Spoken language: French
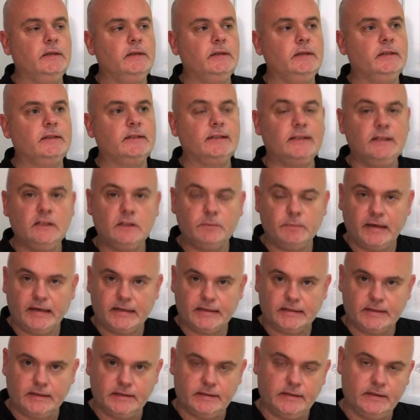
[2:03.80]
Ce qui se
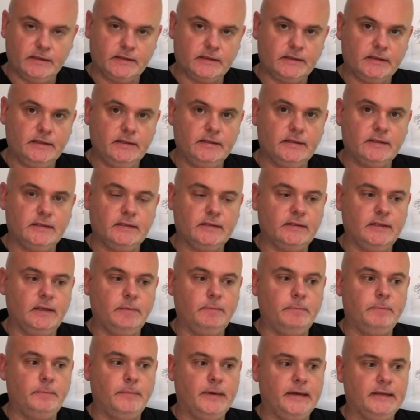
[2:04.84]
passe, et c'est ce qui s'est
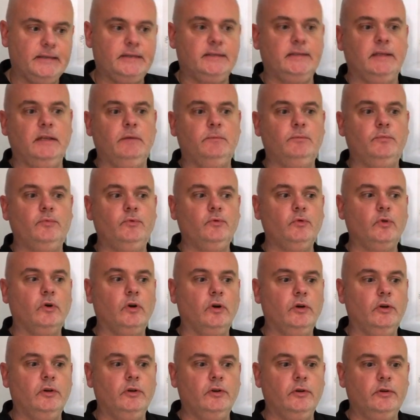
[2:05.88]
passé
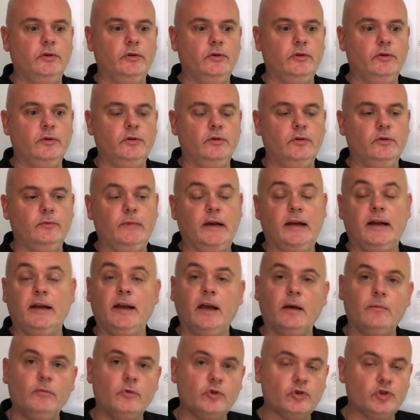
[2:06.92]
pour euh, bah,
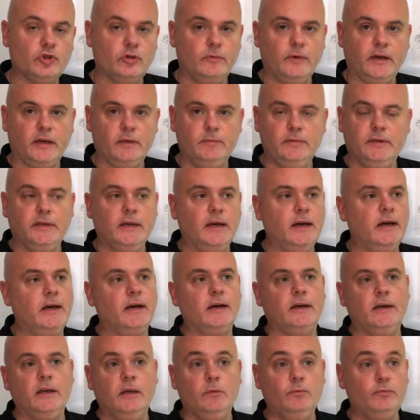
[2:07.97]
clairement Jean-Marie
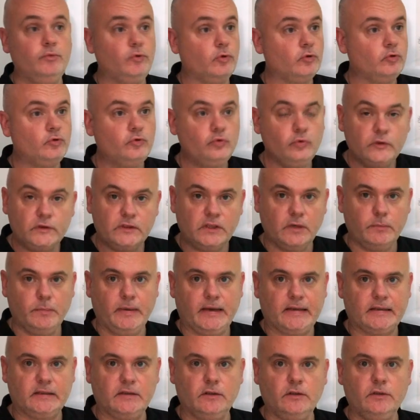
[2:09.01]
Bigard et pour toutes ces
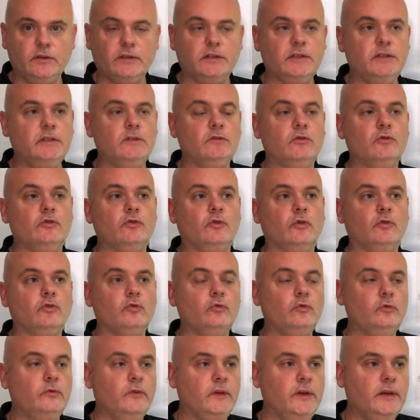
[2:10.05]
personnes qui se sont
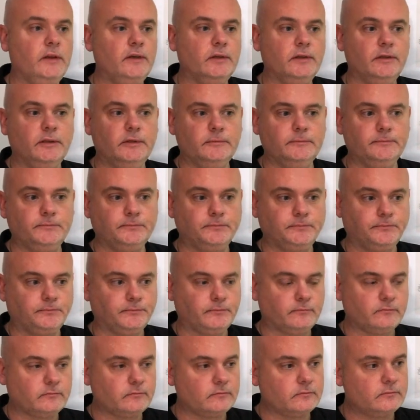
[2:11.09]
retrouvées euh,
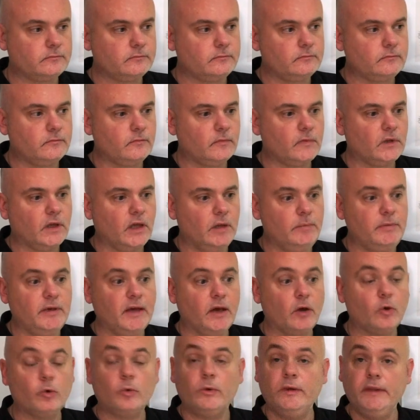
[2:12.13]
eh bien,
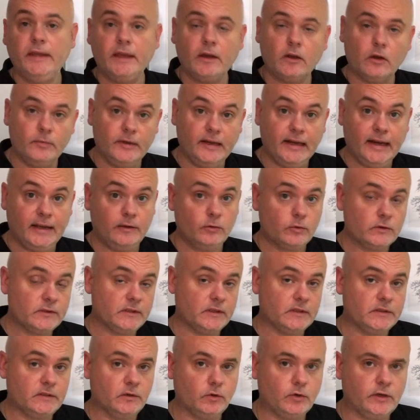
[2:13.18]
ruinées, comme ils l'annoncent,
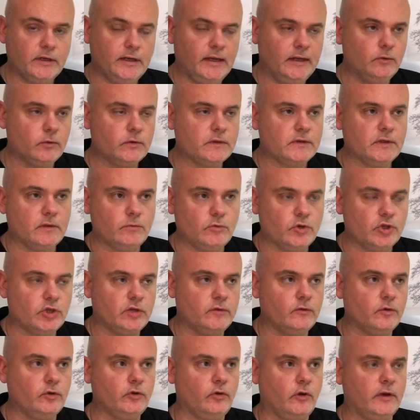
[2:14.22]
hein. c'est eux qui l'annoncent, hein. moi
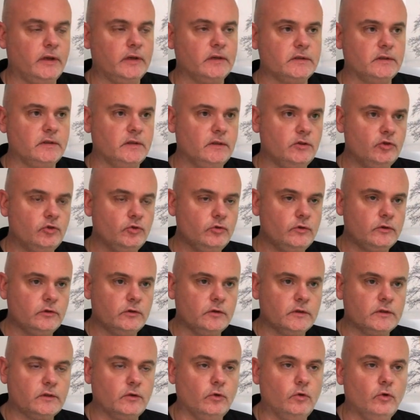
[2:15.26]
j'invente rien, c'est juste
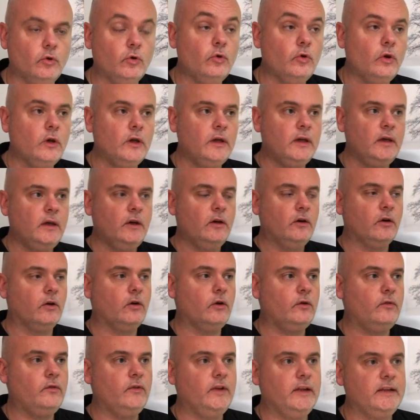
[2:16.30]
ce que eux
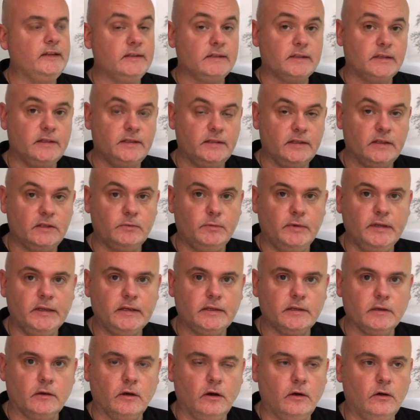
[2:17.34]
reflètent et ce qu'ils
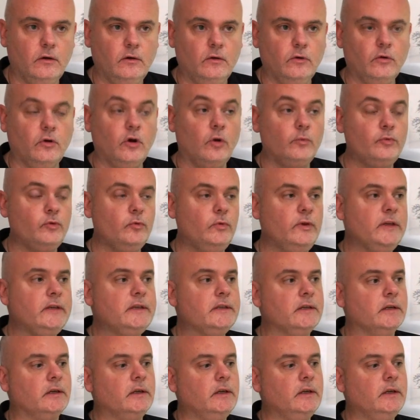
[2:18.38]
expliquent euh, au grand public.